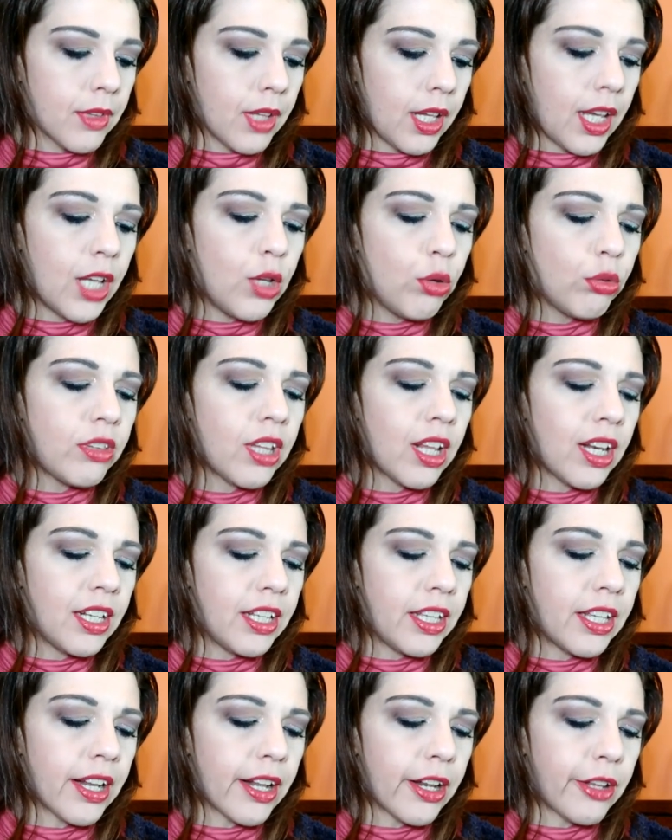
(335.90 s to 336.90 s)
aiuta a
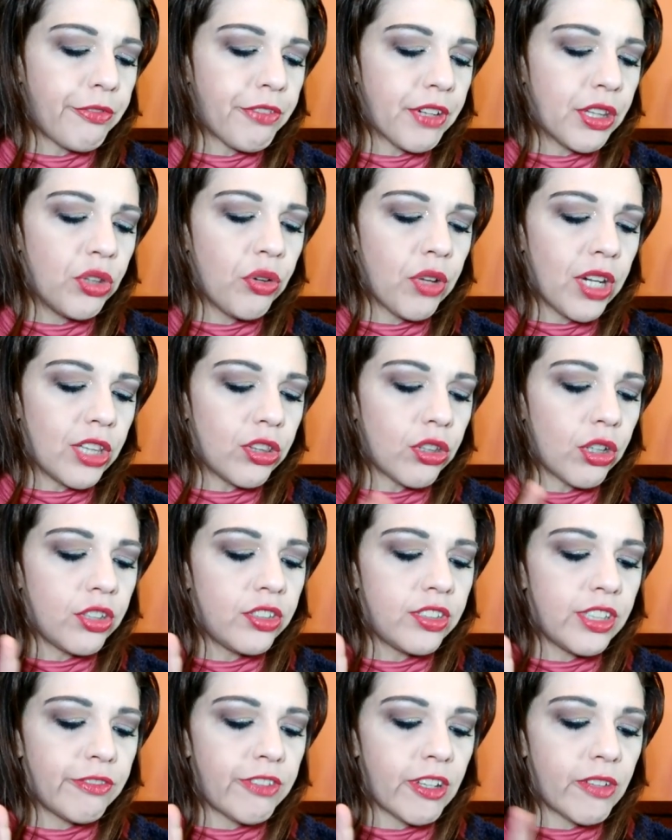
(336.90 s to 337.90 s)
lenire raffreddore
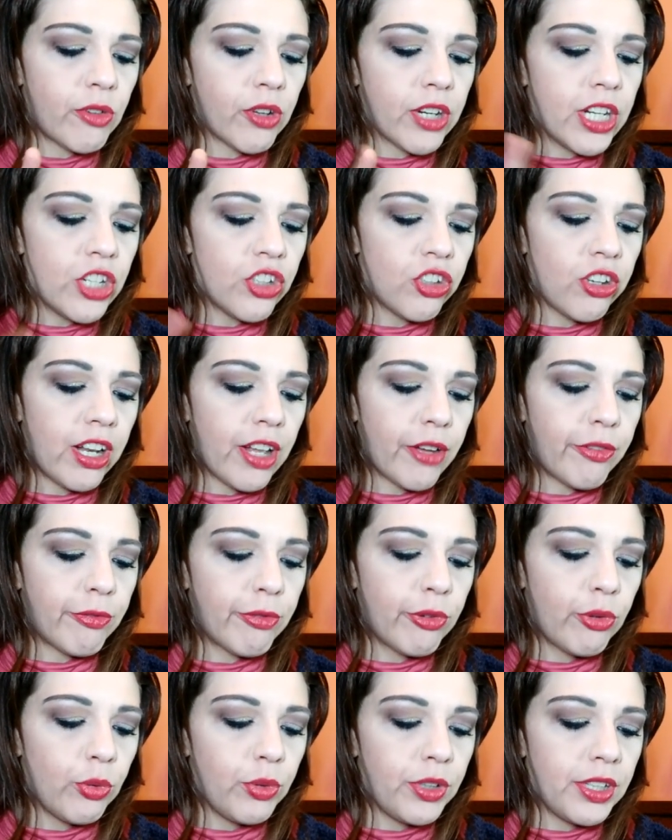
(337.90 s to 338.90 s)
tosse favorisce la
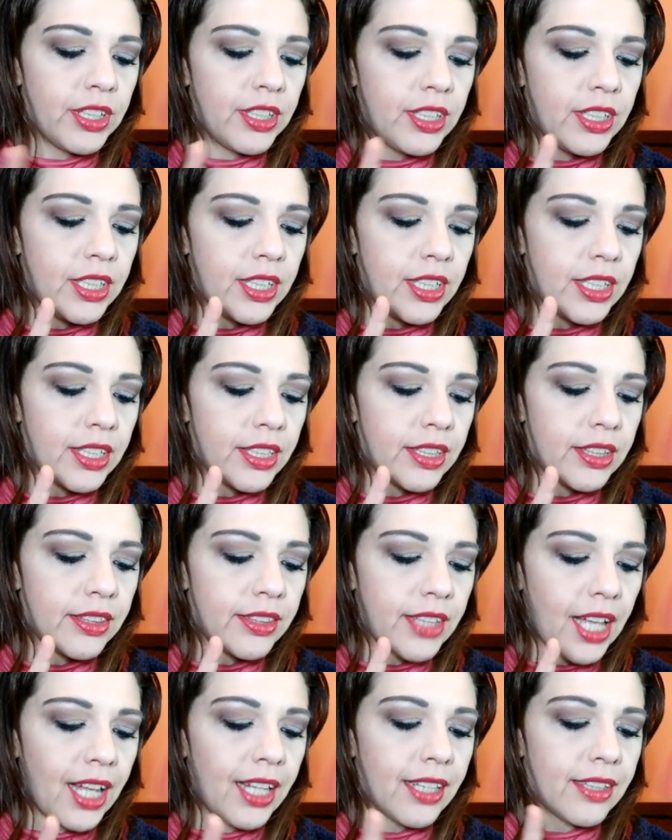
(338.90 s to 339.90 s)

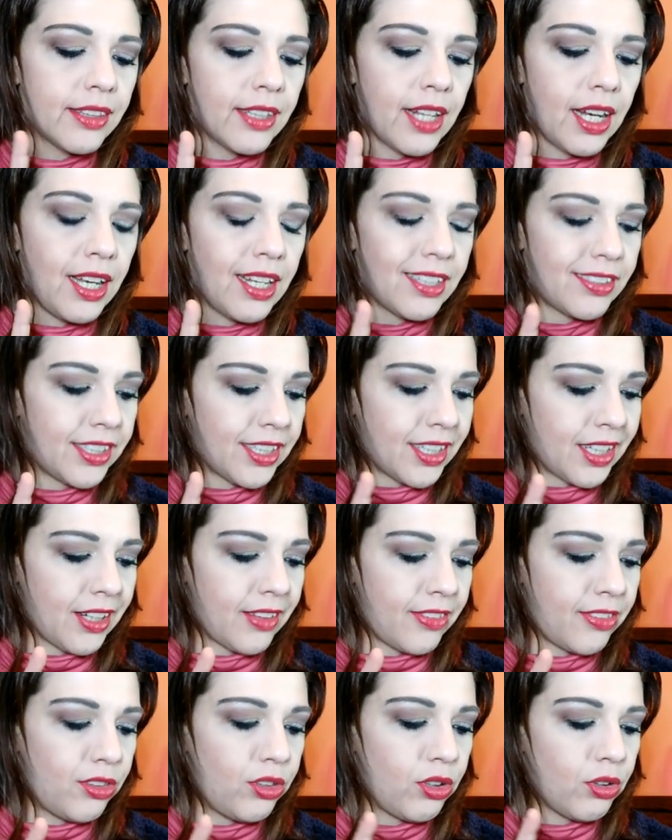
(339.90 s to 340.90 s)
fluidità delle
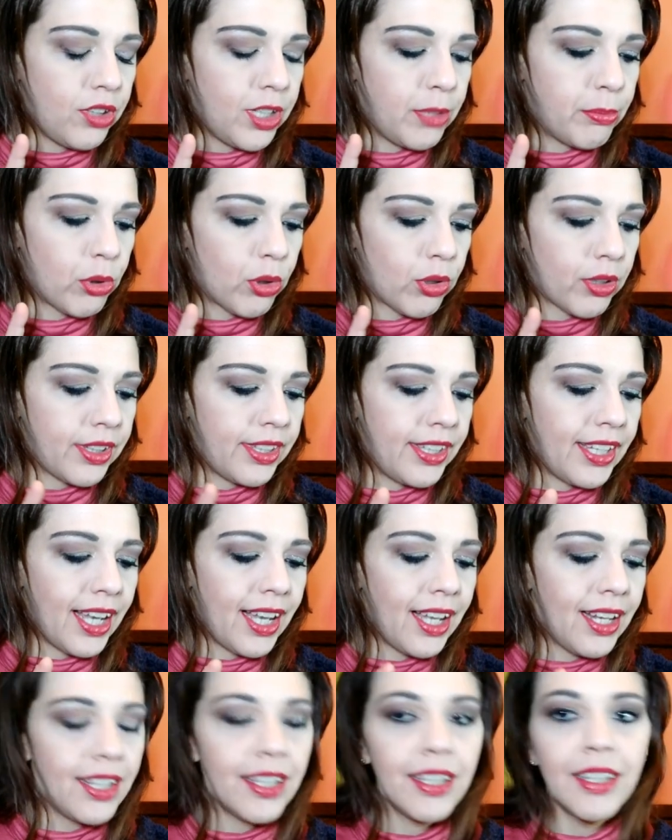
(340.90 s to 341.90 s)
secrezioni
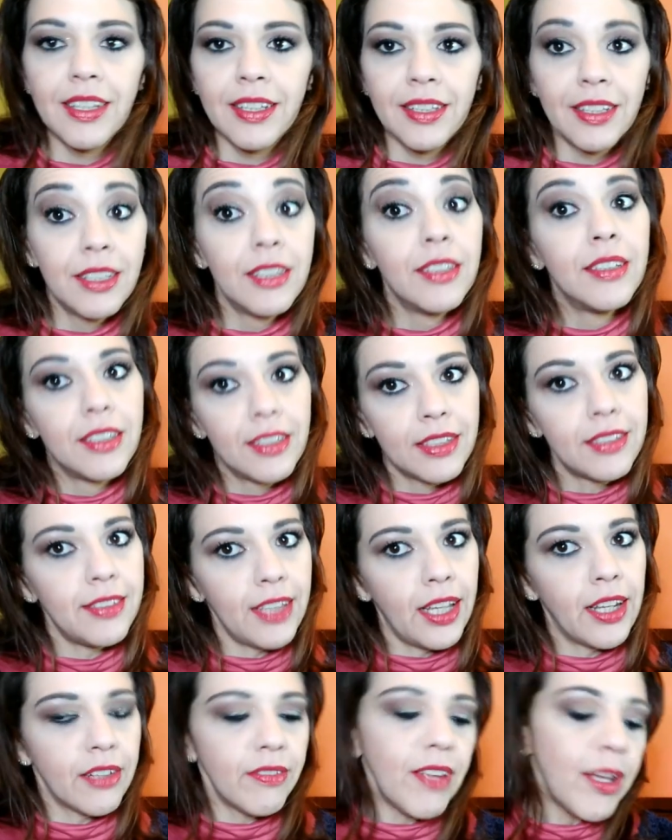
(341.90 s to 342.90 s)
bronchiali
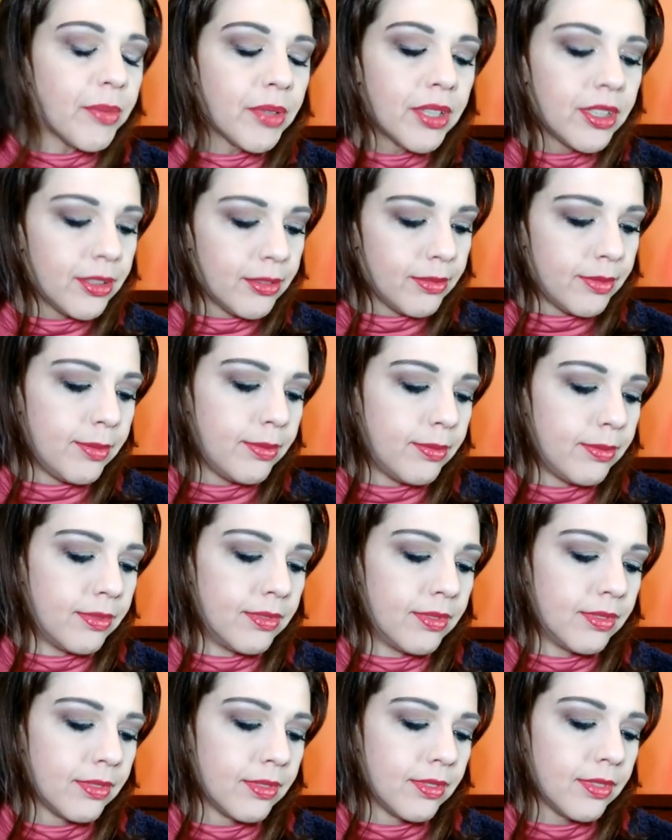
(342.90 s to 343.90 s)
serve
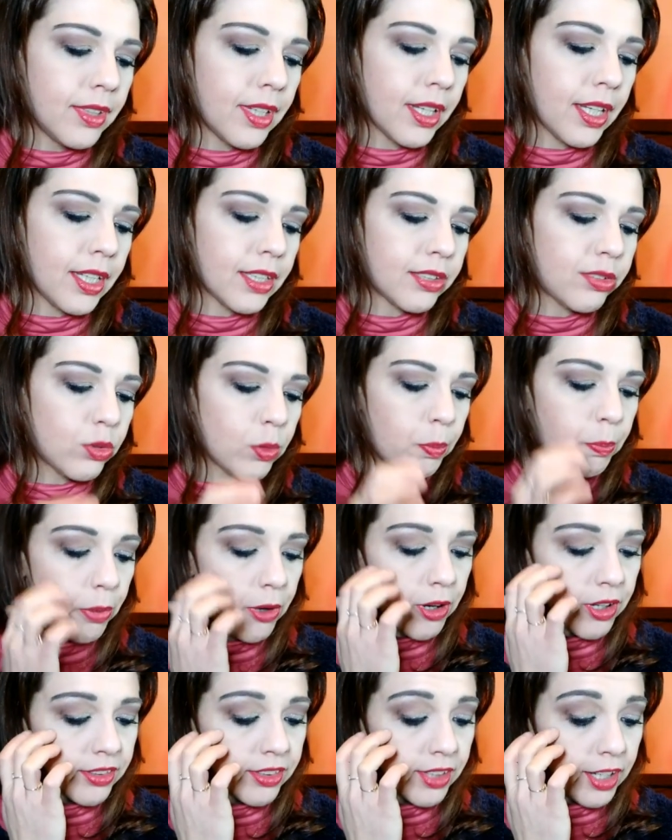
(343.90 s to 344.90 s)
e
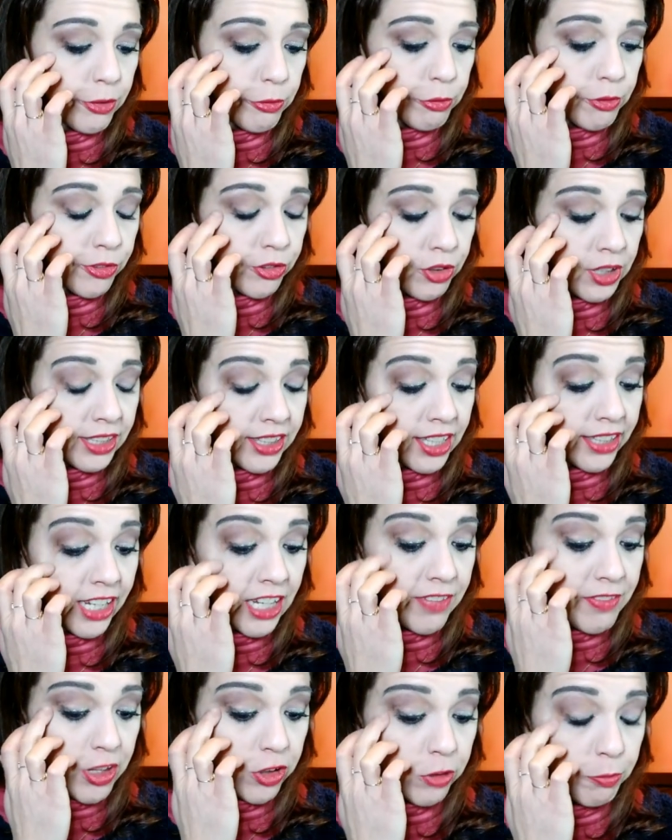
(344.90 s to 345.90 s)
supporta le funzionalità
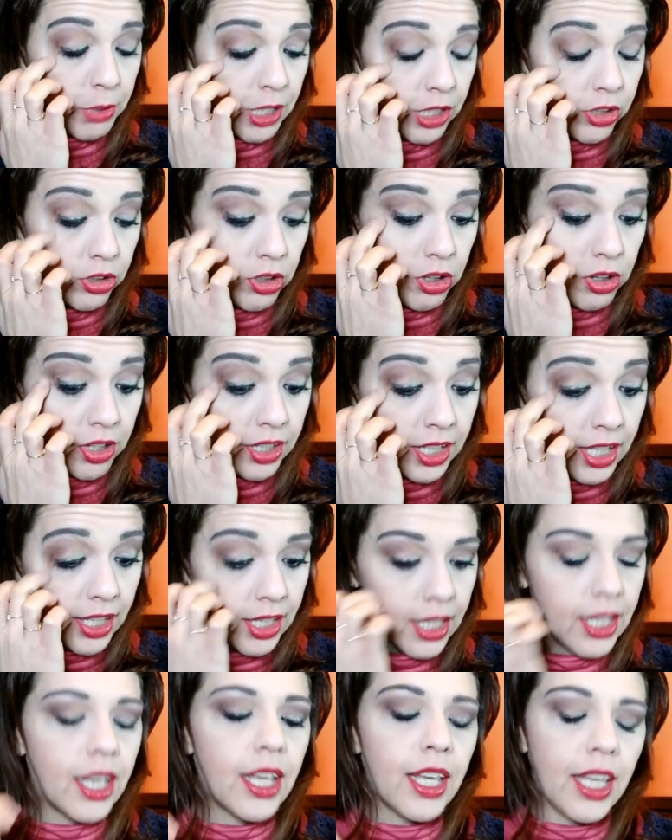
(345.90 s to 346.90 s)
delle vie
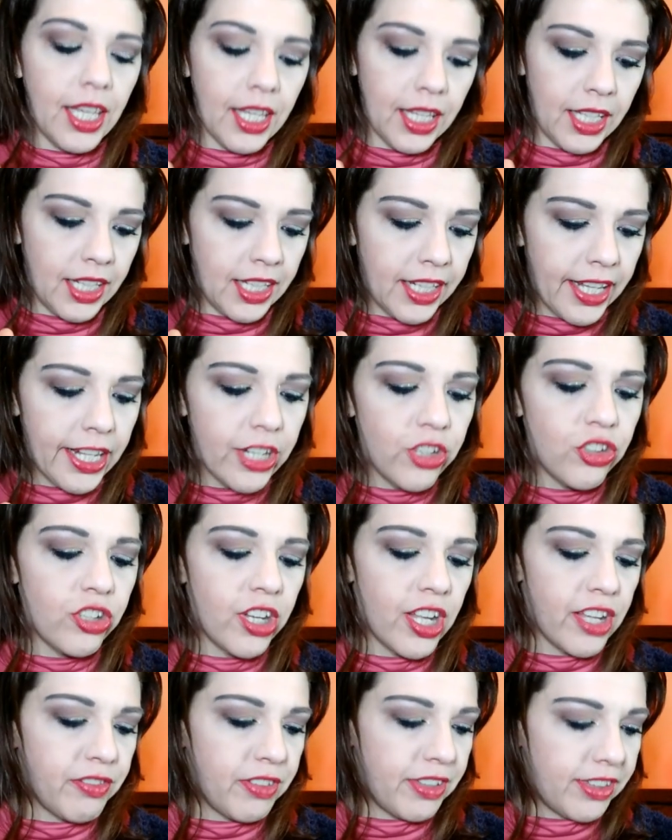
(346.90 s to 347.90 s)
respiratorie
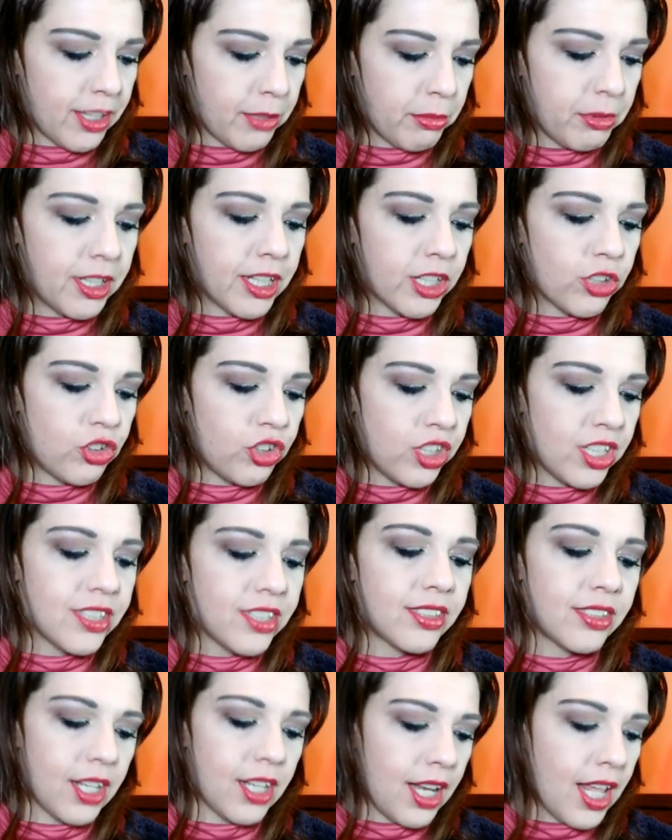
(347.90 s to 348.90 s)
echinacea, vitamina C,
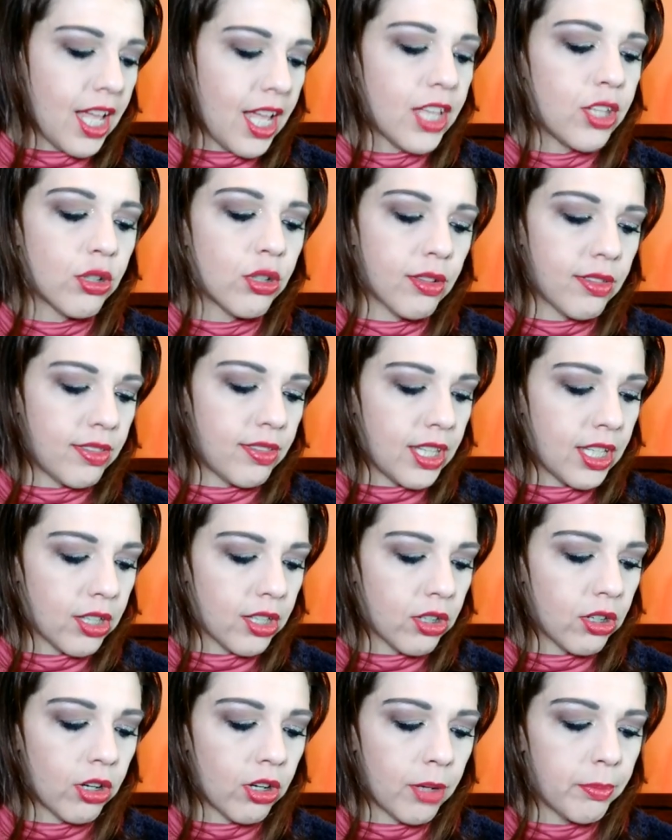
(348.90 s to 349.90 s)
selenio,
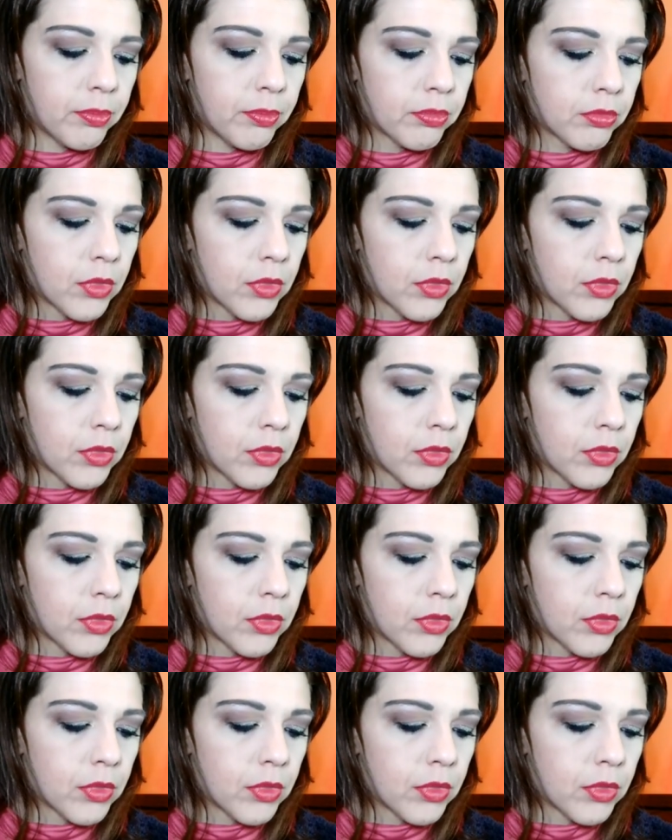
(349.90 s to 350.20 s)
zinco